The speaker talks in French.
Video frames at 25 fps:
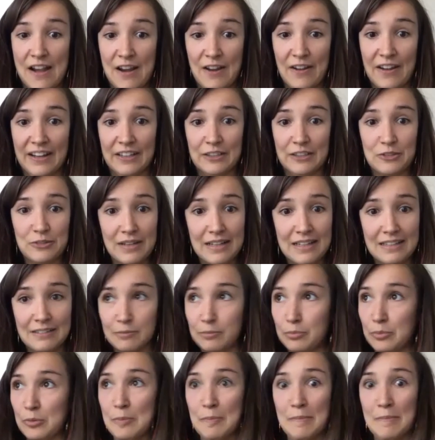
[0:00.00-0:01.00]
À l'heure actuelle,
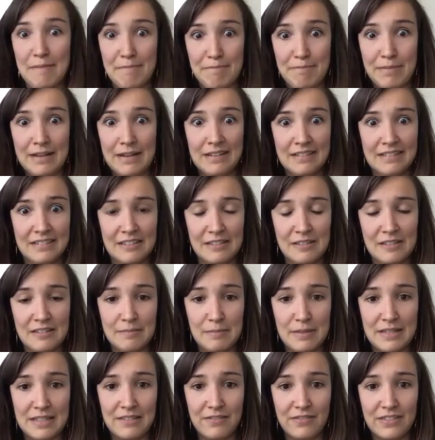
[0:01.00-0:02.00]
on ne peut même pas
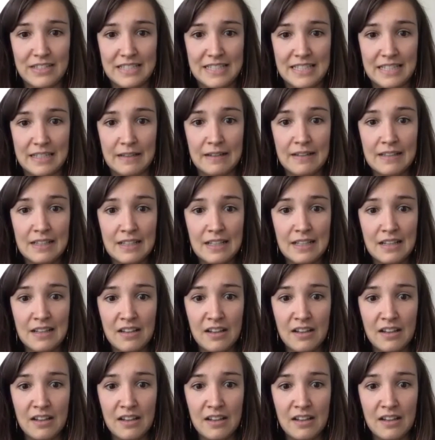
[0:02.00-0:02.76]
manifester.